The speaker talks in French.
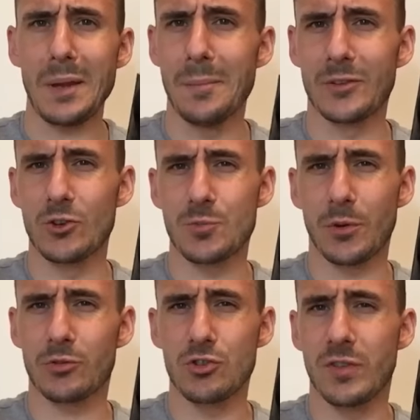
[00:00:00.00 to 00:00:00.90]
Parce que je
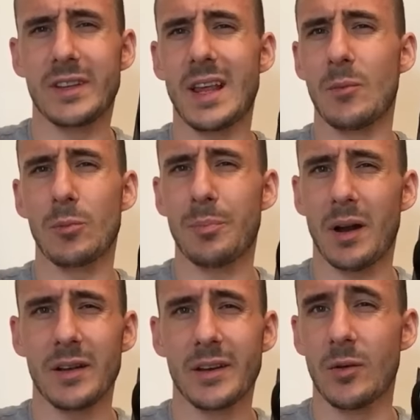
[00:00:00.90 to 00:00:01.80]
pense que je vais tellement te
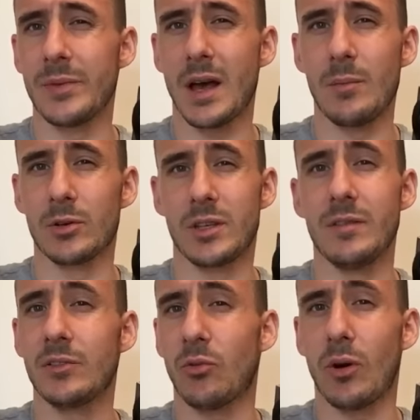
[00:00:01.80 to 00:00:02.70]
parler comme d'hab qu'il
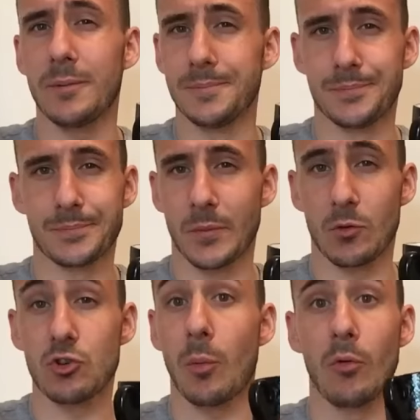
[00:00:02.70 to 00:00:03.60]
va être froid.
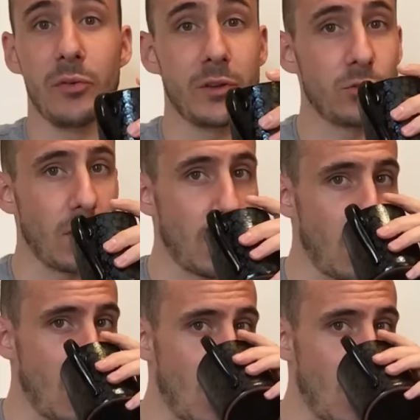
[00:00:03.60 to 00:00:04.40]
Donc j'en profite, tu vois.